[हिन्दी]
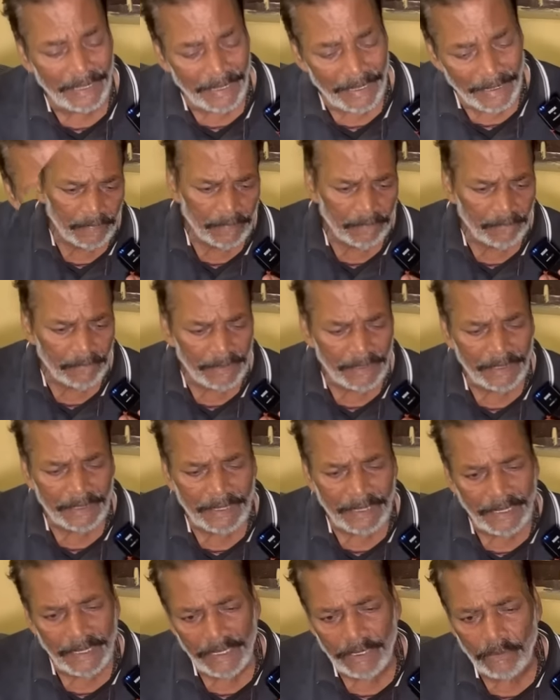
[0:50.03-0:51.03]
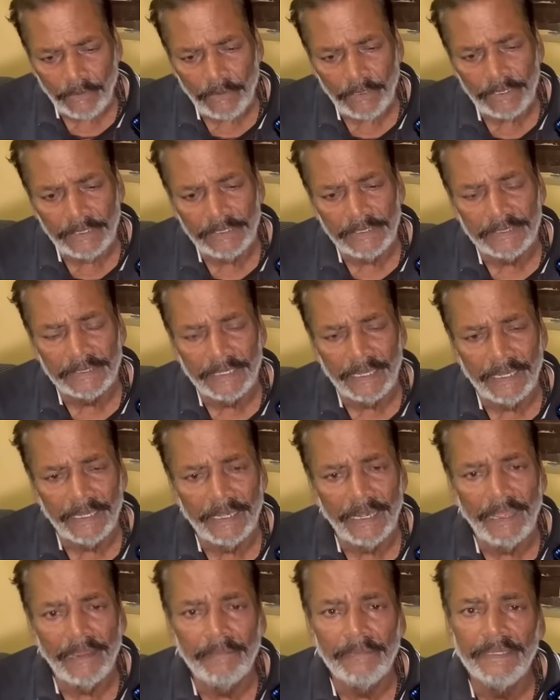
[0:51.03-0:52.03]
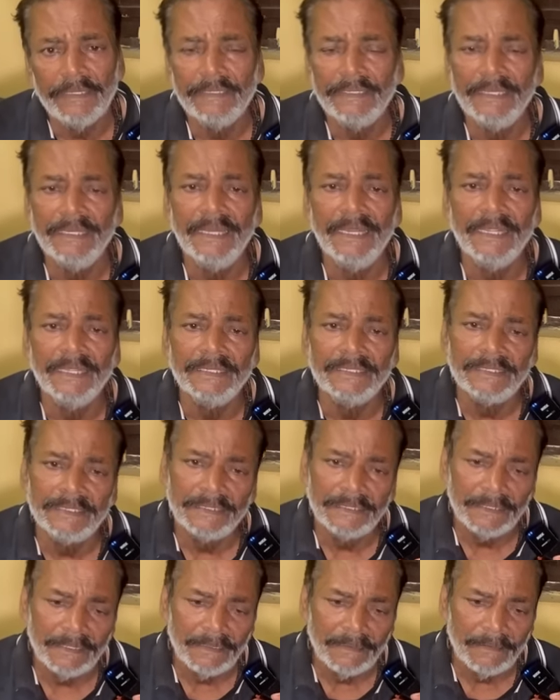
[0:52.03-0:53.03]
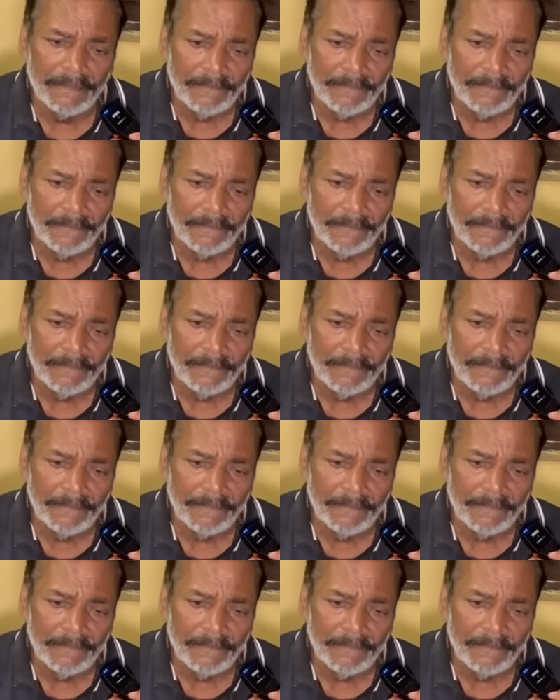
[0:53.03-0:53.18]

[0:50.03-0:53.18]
है एक ही हीरो है जिसका नाम है दिनेश हम्म।